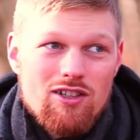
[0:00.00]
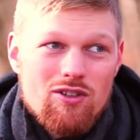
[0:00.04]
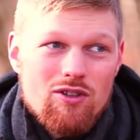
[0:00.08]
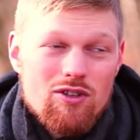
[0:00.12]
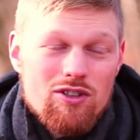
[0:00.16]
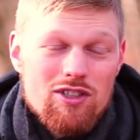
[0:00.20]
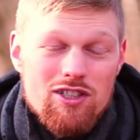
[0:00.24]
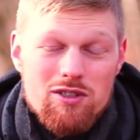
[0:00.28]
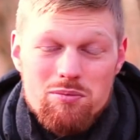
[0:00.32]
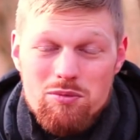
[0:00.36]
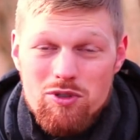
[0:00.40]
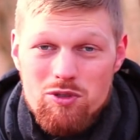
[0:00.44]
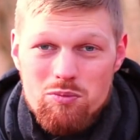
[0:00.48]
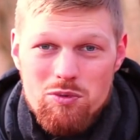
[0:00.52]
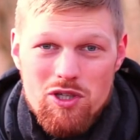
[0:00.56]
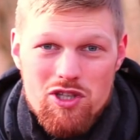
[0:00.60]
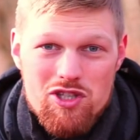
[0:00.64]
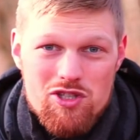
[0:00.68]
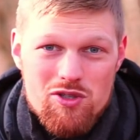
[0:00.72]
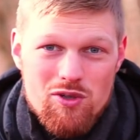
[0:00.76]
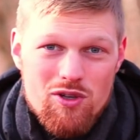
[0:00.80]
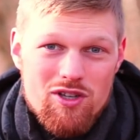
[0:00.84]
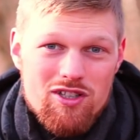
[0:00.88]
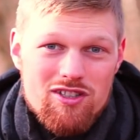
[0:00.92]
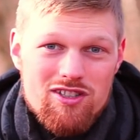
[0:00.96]
Und ich bin
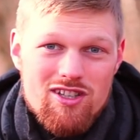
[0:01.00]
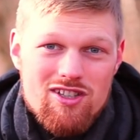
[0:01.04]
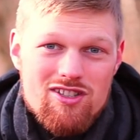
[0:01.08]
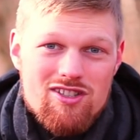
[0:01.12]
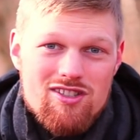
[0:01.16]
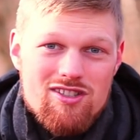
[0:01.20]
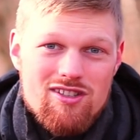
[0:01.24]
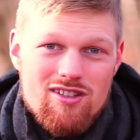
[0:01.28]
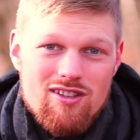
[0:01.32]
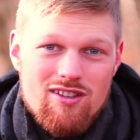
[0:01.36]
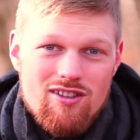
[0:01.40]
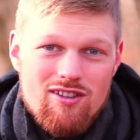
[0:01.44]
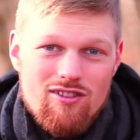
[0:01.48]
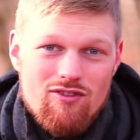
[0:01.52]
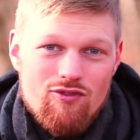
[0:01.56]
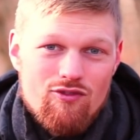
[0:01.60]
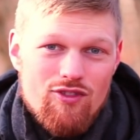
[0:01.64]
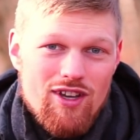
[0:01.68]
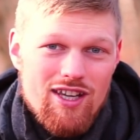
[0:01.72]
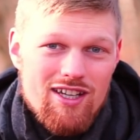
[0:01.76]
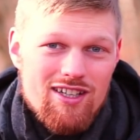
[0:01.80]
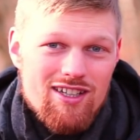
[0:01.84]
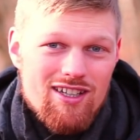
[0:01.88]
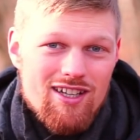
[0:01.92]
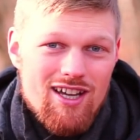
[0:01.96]
überzeugt, dass
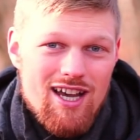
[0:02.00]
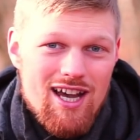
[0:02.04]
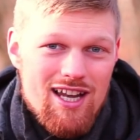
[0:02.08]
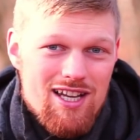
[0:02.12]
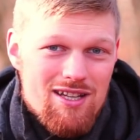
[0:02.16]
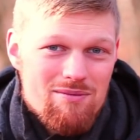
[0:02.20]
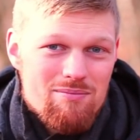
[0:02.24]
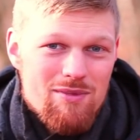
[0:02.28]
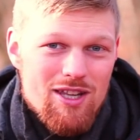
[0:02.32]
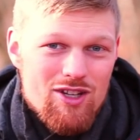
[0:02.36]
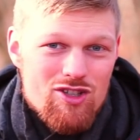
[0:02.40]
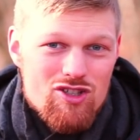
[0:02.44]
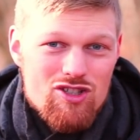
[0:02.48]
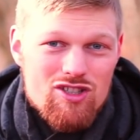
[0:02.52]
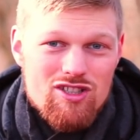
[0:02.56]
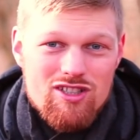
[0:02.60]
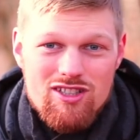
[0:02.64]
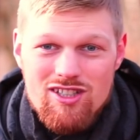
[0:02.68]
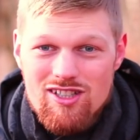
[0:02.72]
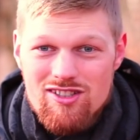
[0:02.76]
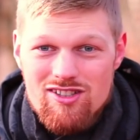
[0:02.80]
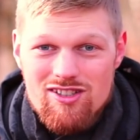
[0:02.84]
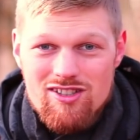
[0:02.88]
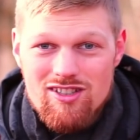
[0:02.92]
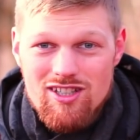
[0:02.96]
wenn alle Menschen
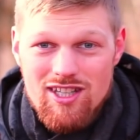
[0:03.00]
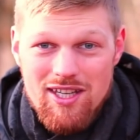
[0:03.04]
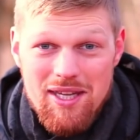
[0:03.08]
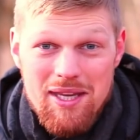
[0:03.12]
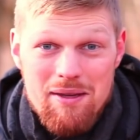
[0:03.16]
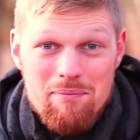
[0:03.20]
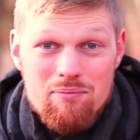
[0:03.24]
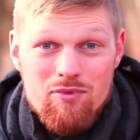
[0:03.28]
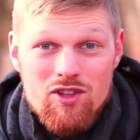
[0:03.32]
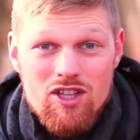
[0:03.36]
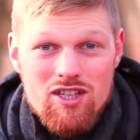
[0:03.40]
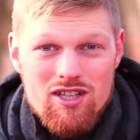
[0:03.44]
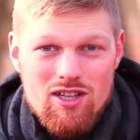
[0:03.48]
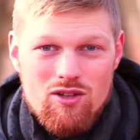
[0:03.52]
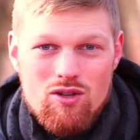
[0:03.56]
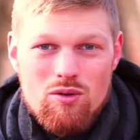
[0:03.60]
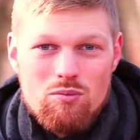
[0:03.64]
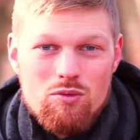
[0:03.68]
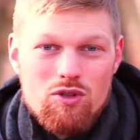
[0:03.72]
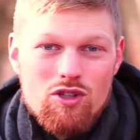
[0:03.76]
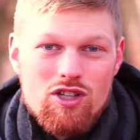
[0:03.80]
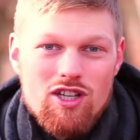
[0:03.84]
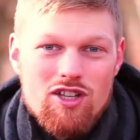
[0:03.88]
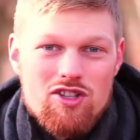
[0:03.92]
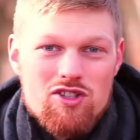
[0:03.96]
diese Ebene der
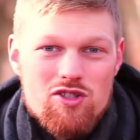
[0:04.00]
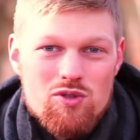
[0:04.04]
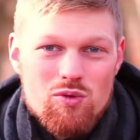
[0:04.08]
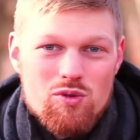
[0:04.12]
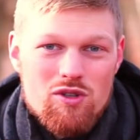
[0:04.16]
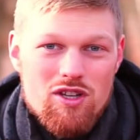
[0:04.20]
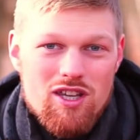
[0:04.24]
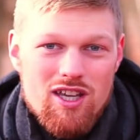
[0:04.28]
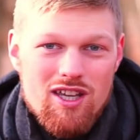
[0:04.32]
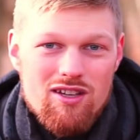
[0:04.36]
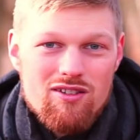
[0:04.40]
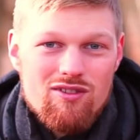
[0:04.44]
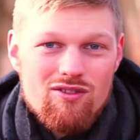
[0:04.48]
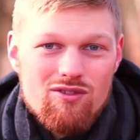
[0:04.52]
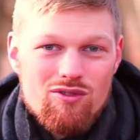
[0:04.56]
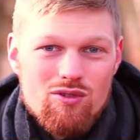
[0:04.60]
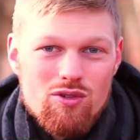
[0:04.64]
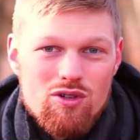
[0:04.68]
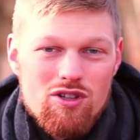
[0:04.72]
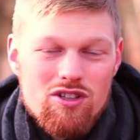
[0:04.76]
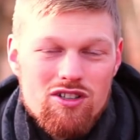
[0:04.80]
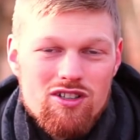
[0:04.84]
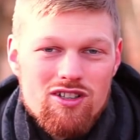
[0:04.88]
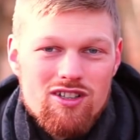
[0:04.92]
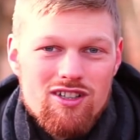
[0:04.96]
Kommunikation kennen
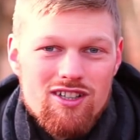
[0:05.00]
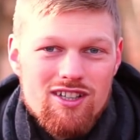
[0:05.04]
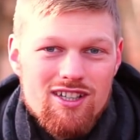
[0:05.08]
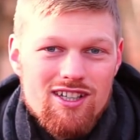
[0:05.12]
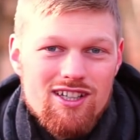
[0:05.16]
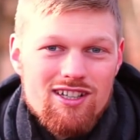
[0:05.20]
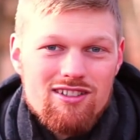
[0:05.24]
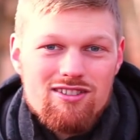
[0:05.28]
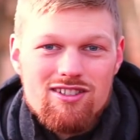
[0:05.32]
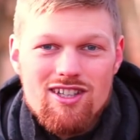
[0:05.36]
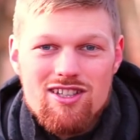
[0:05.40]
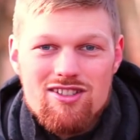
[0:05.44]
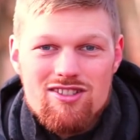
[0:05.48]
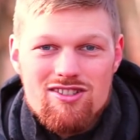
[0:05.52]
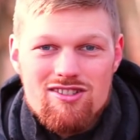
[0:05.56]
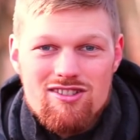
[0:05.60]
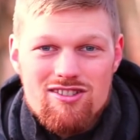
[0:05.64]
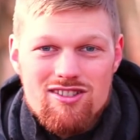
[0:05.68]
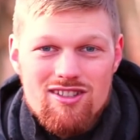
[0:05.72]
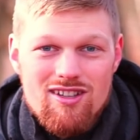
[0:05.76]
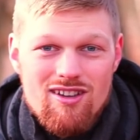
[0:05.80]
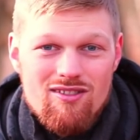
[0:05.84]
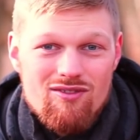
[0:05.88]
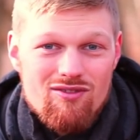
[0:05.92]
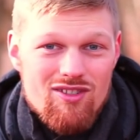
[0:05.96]
würden, dass
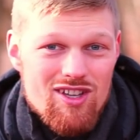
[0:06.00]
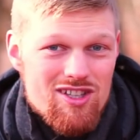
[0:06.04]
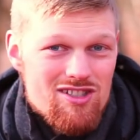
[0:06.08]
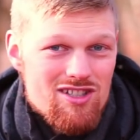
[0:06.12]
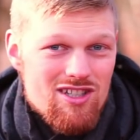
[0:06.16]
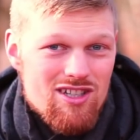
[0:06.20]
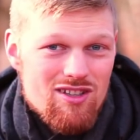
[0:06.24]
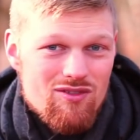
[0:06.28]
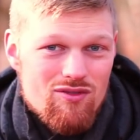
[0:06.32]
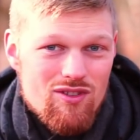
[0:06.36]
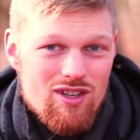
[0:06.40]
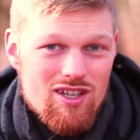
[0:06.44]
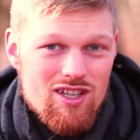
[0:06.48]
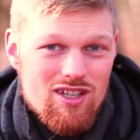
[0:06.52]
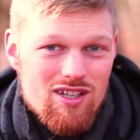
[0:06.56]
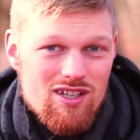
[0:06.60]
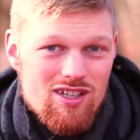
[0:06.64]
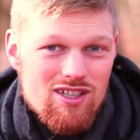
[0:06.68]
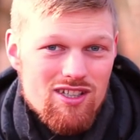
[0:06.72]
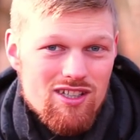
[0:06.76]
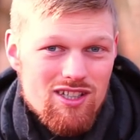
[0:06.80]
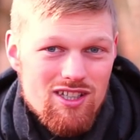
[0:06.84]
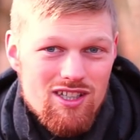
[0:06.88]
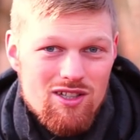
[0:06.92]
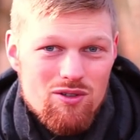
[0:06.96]
es da wesentlich
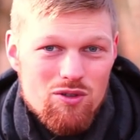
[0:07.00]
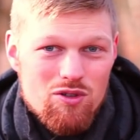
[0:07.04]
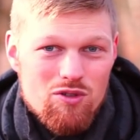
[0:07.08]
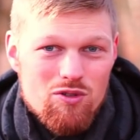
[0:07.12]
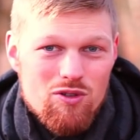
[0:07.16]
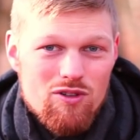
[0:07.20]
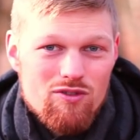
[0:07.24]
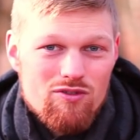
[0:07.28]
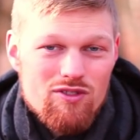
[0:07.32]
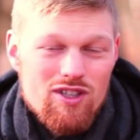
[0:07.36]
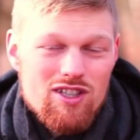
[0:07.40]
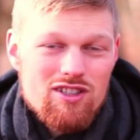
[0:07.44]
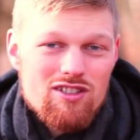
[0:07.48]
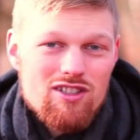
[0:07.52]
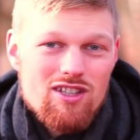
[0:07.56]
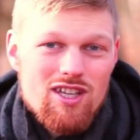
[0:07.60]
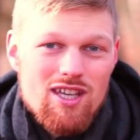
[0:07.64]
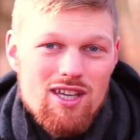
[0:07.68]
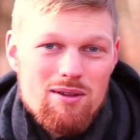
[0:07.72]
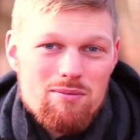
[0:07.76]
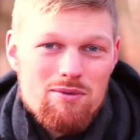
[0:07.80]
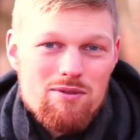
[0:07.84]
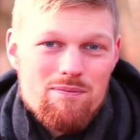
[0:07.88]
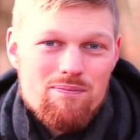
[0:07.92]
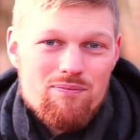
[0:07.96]
weniger Kriege und Konflikte
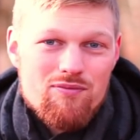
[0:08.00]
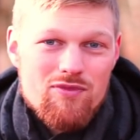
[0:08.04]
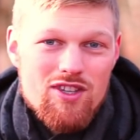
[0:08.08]
gäbe.